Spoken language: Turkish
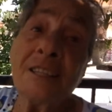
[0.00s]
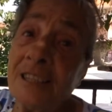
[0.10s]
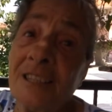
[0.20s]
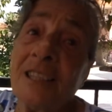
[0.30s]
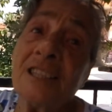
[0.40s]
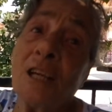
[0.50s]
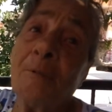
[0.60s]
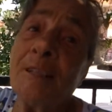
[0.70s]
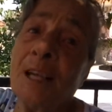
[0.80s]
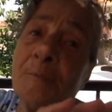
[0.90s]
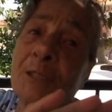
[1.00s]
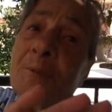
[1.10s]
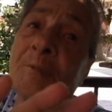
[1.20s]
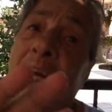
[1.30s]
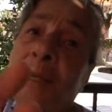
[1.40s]
kırıldığı zaman da
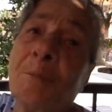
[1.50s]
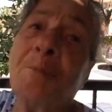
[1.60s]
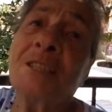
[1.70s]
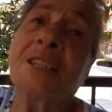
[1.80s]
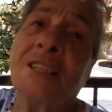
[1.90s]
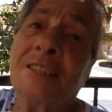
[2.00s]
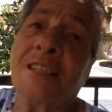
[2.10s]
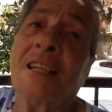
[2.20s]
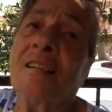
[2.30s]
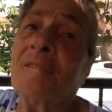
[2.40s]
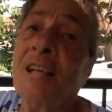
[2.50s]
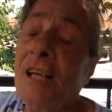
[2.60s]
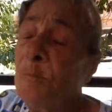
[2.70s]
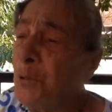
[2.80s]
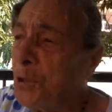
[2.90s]
bizim kalbimizi kırdılar.
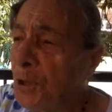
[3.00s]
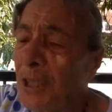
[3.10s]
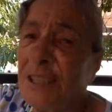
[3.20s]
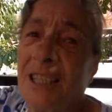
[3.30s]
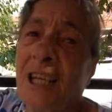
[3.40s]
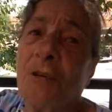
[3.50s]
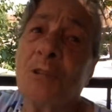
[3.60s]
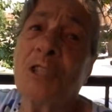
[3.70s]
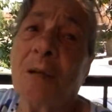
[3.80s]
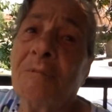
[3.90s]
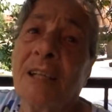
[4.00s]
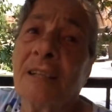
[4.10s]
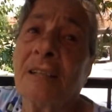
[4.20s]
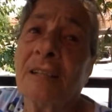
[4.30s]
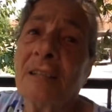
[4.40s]
Bütün kırdılar o
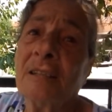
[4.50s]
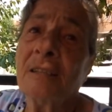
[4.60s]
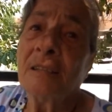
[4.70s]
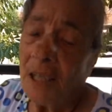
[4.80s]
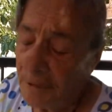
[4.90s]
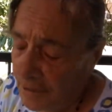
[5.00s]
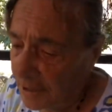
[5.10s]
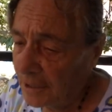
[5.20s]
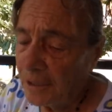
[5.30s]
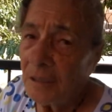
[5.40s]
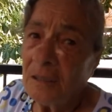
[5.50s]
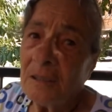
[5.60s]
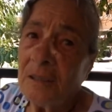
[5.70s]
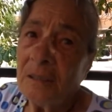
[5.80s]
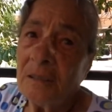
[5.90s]
camları. Ya. Evet.
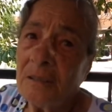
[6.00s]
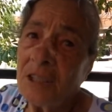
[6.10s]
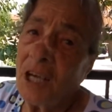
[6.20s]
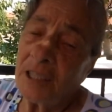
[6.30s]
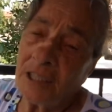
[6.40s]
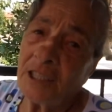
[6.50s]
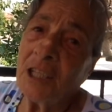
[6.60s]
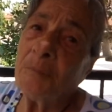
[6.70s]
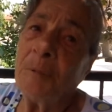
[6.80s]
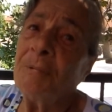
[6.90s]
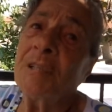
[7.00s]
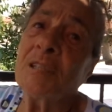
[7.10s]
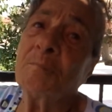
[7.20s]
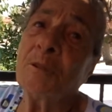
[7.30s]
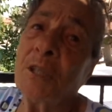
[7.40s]
Şahitlik
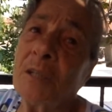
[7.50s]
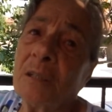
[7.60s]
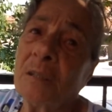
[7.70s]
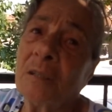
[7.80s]
yapabiliriz bunları.